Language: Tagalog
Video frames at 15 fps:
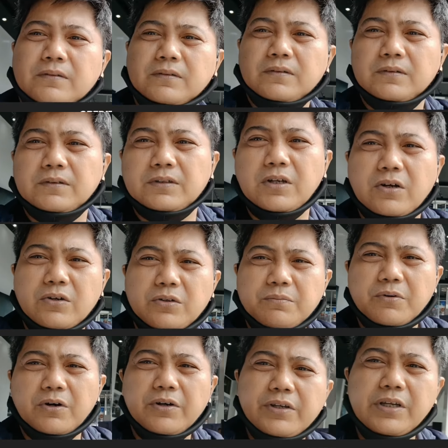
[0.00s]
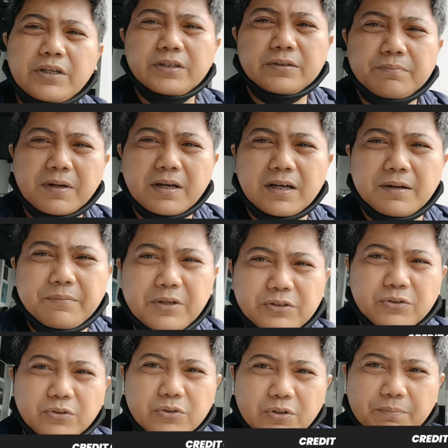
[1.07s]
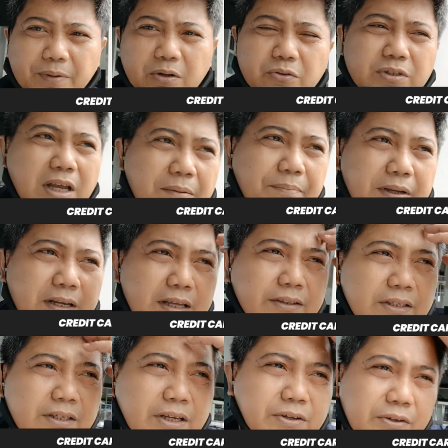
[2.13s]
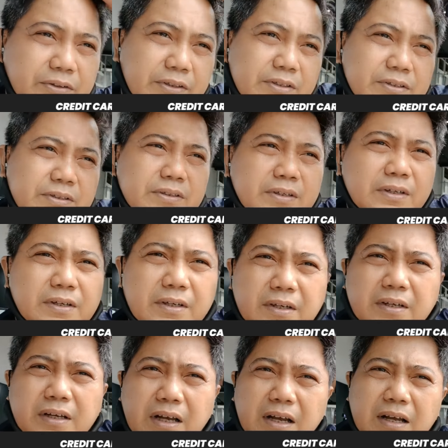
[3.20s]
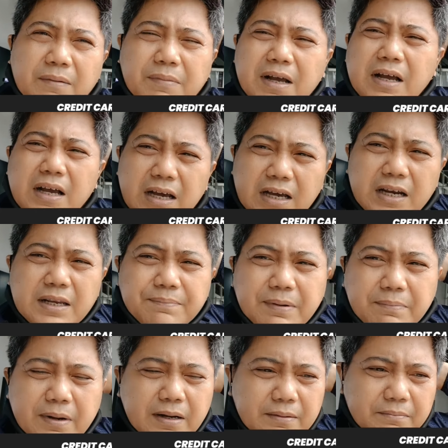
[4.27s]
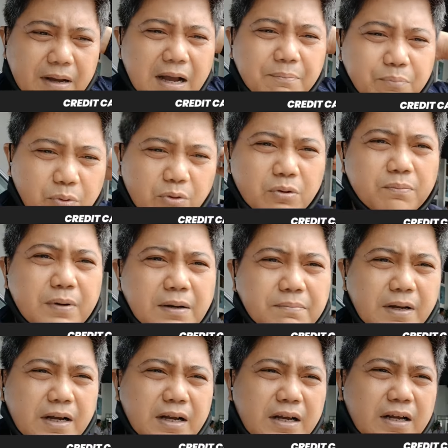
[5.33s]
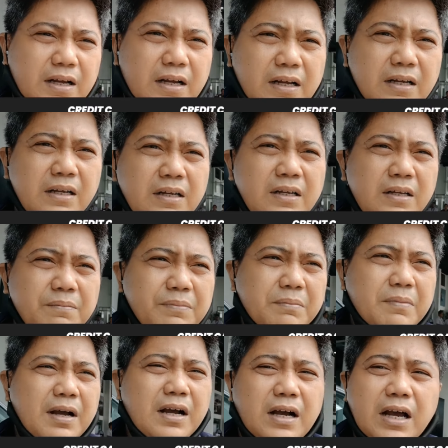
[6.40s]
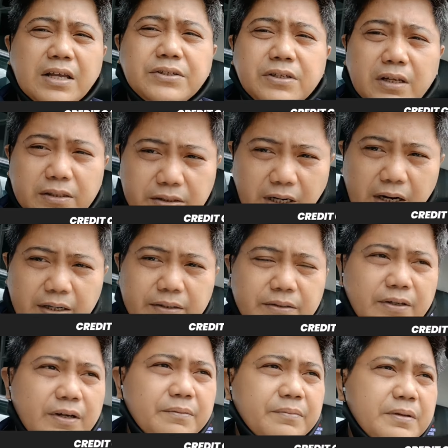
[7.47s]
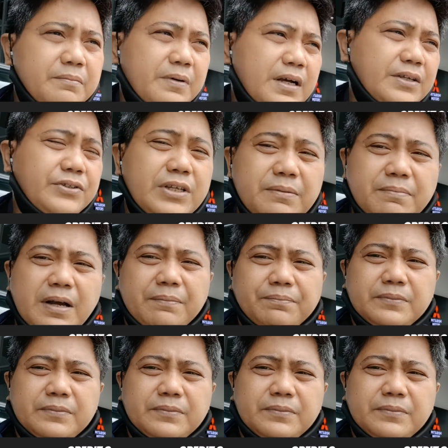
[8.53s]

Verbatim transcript: Hello, good morning mga kamitsu. So pag-usapan natin ngayon is uh, maaari pa bang ma-approve ang mga may mga cancel card, no? May mga CMAP,